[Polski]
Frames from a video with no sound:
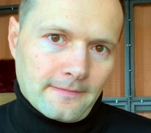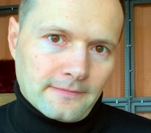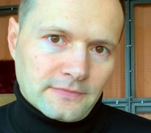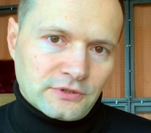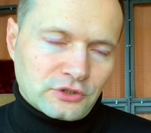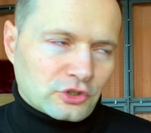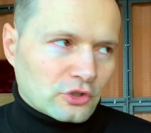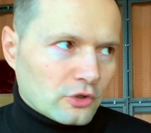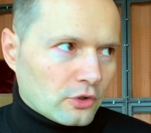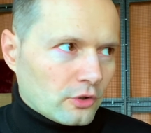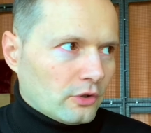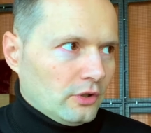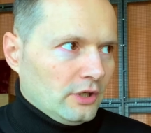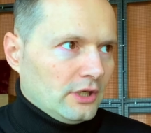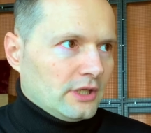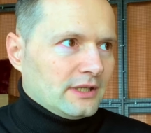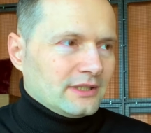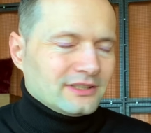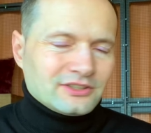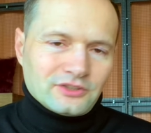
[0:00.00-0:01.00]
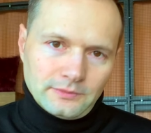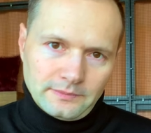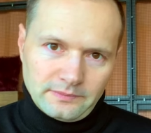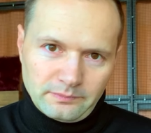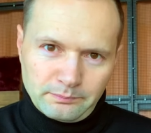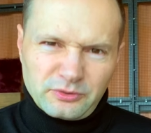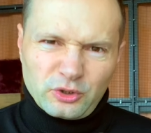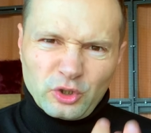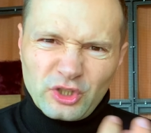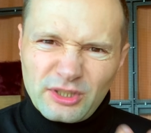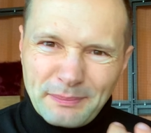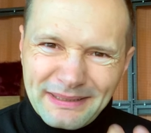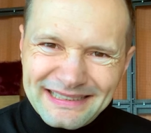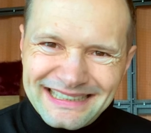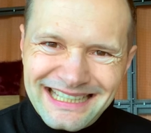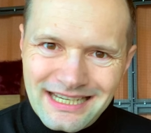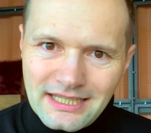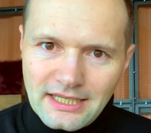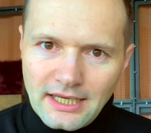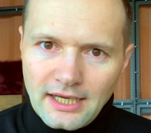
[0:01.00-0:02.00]
Co to jest
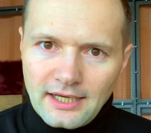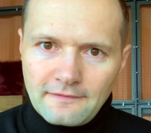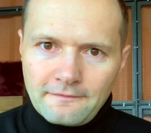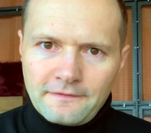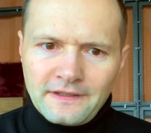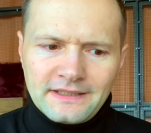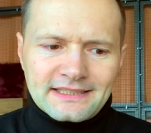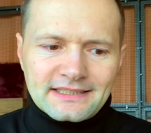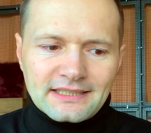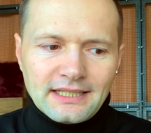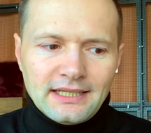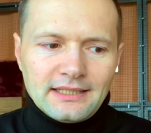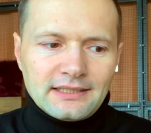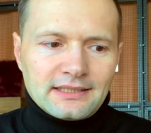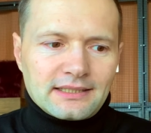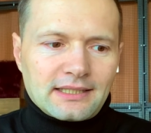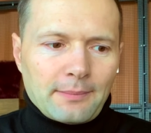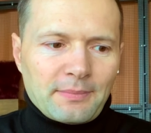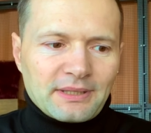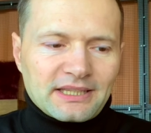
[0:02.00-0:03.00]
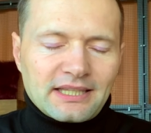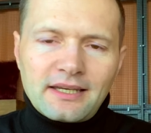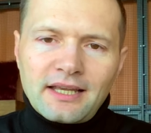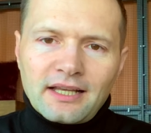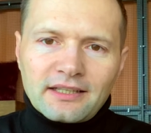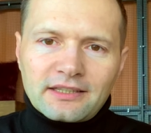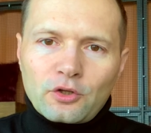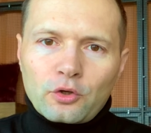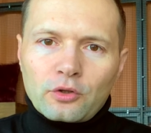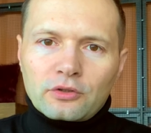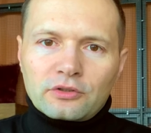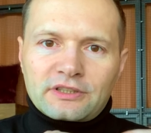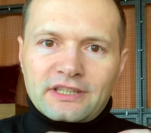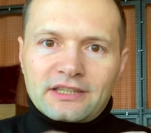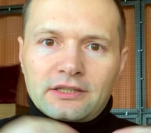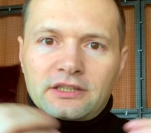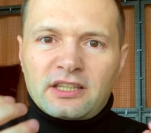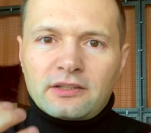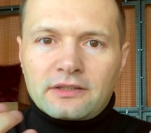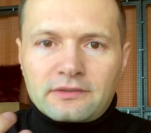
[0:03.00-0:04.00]
materia, więc ta materia to
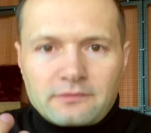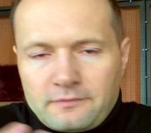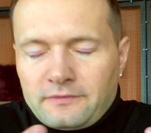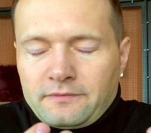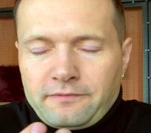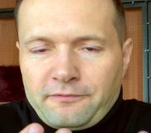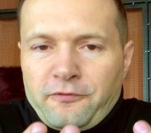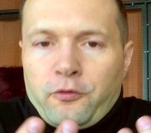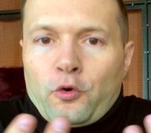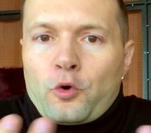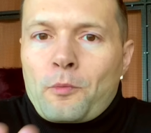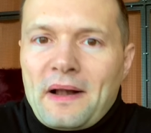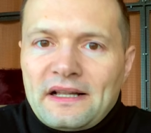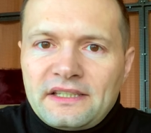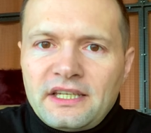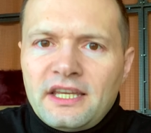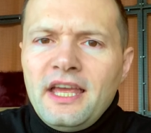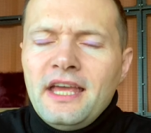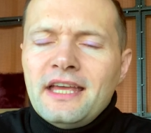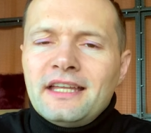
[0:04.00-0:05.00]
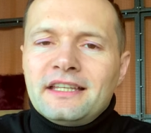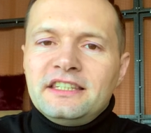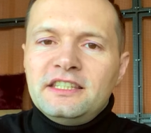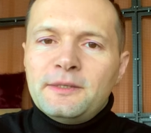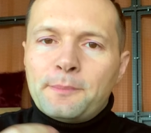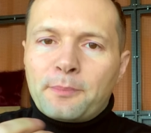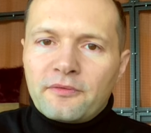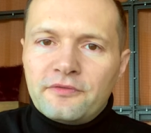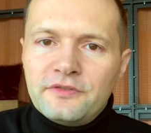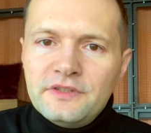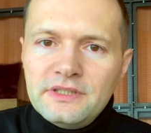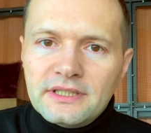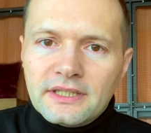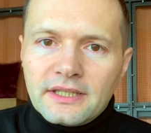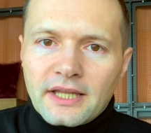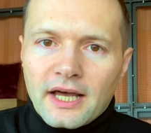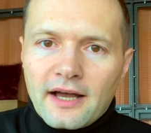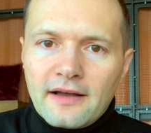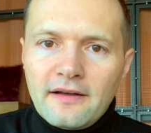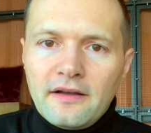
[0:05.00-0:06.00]
formalnie nie
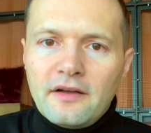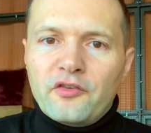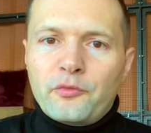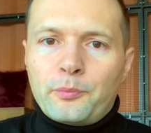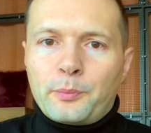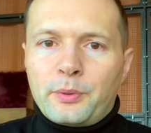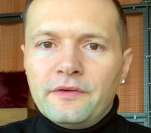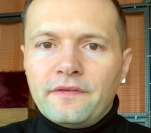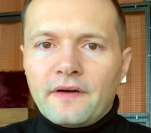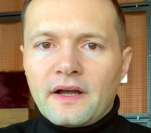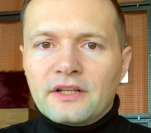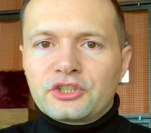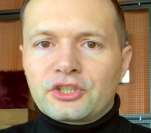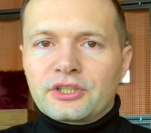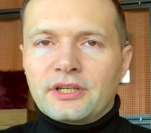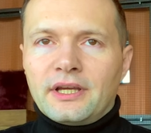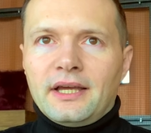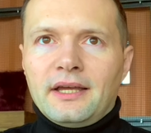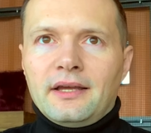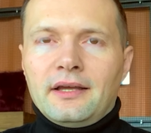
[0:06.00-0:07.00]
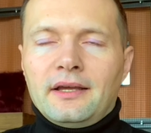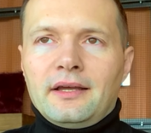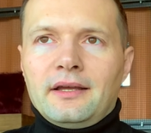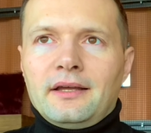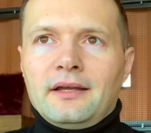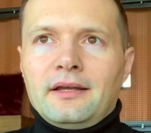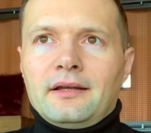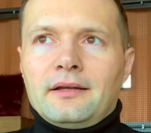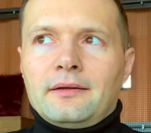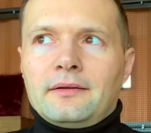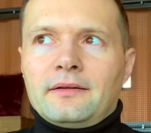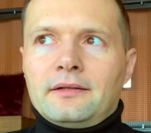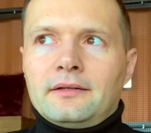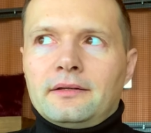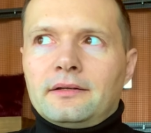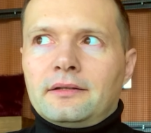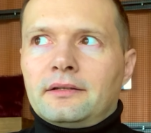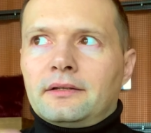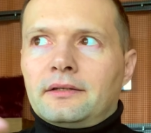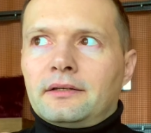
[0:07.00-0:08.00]
powinna wpływać E,
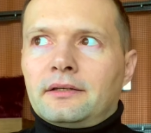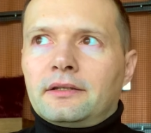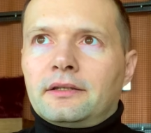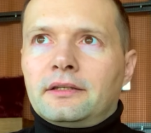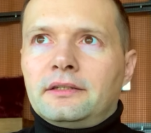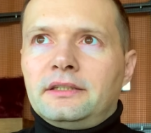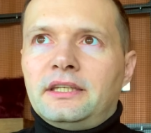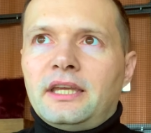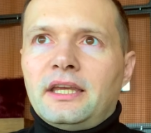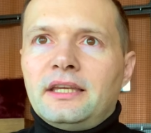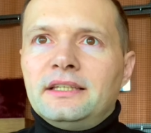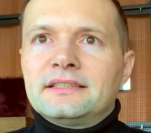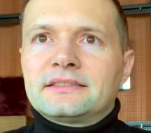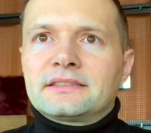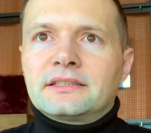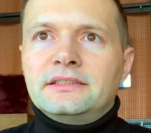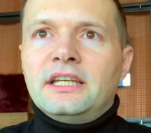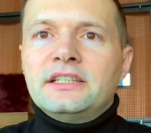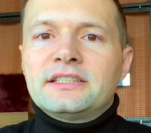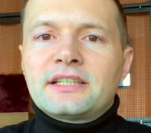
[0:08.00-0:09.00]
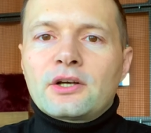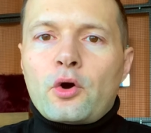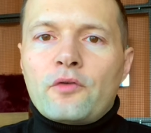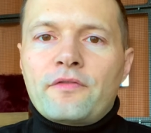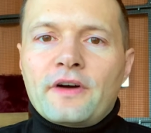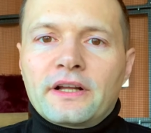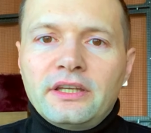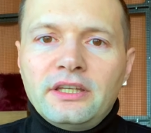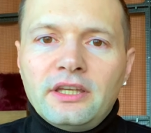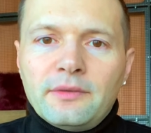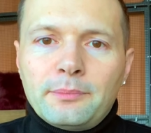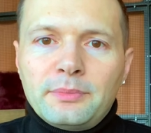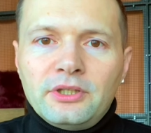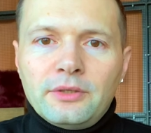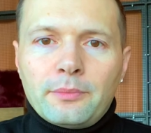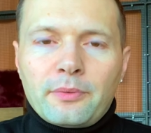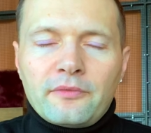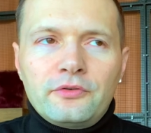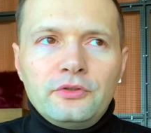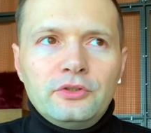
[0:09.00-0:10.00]
jej, jej zachowanie nie, nie
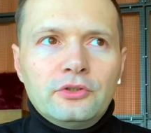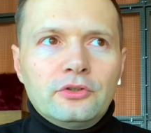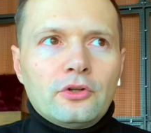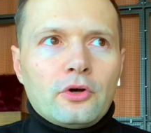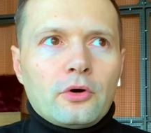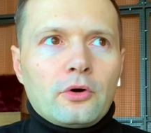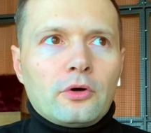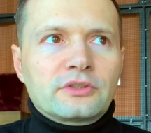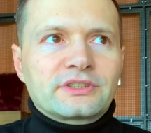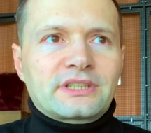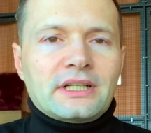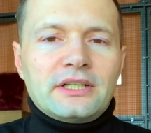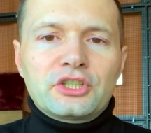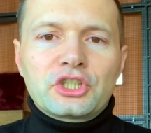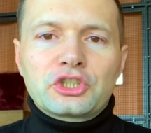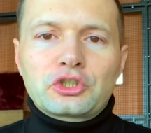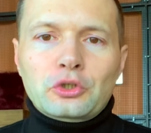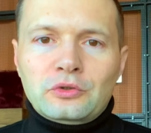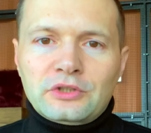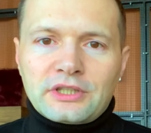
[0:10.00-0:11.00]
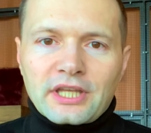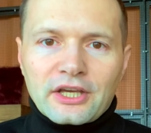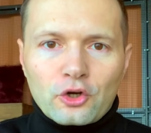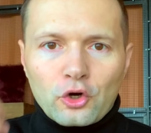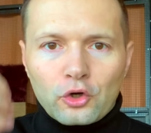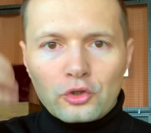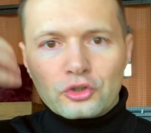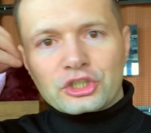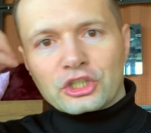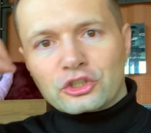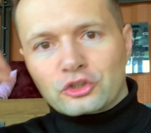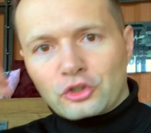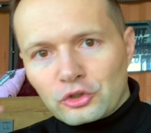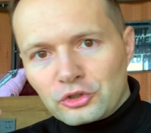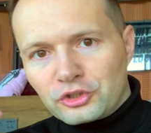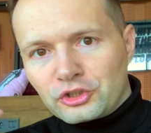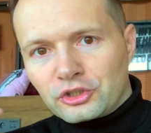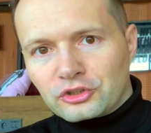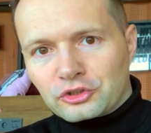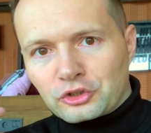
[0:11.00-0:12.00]
powinno zależeć od tego, że
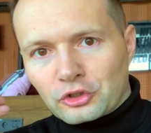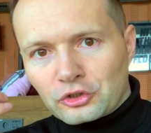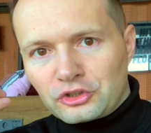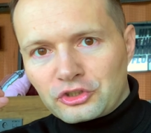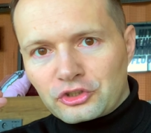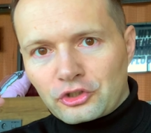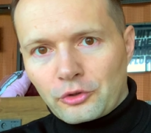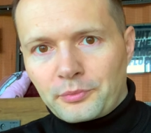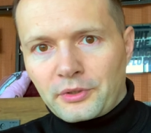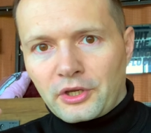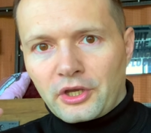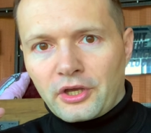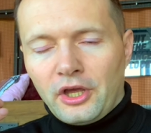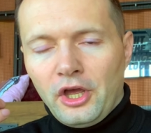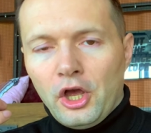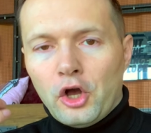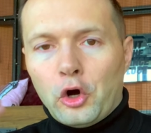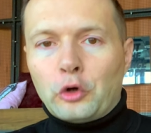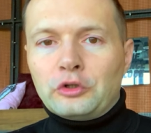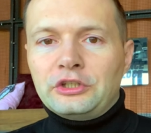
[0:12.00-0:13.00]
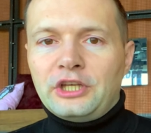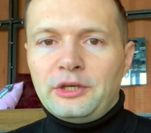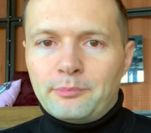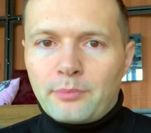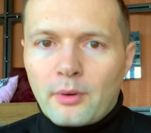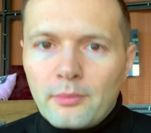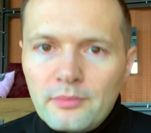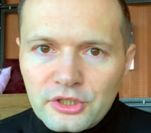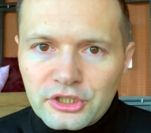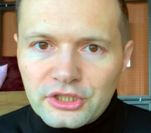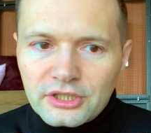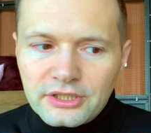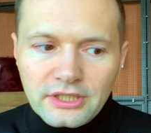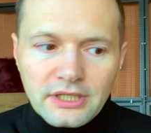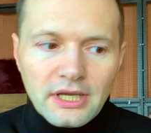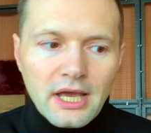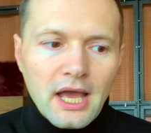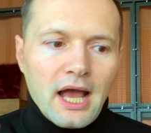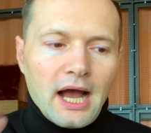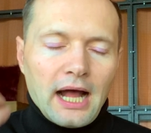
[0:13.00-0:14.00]
ktoś coś sobie o niej pomyśli
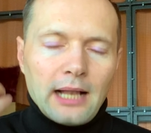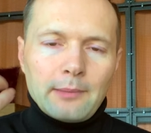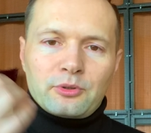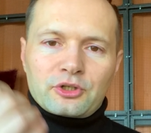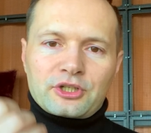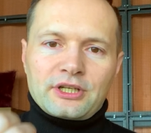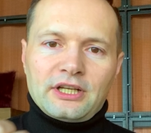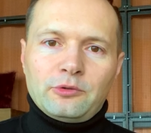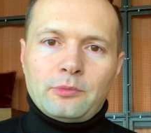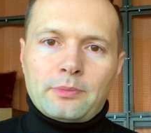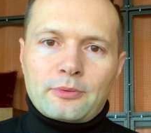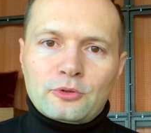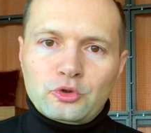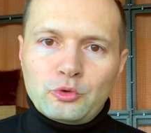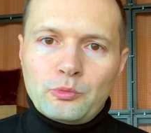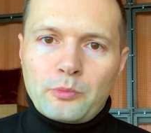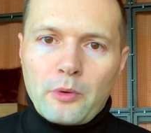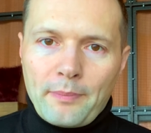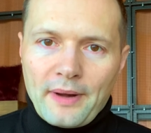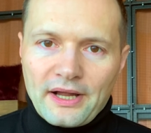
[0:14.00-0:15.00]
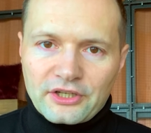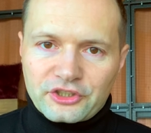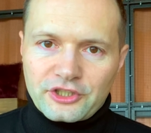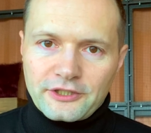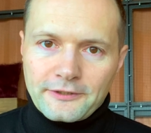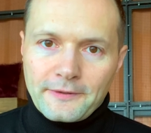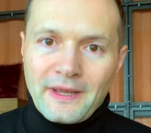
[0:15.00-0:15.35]
albo że na nią po prostu popatrzy,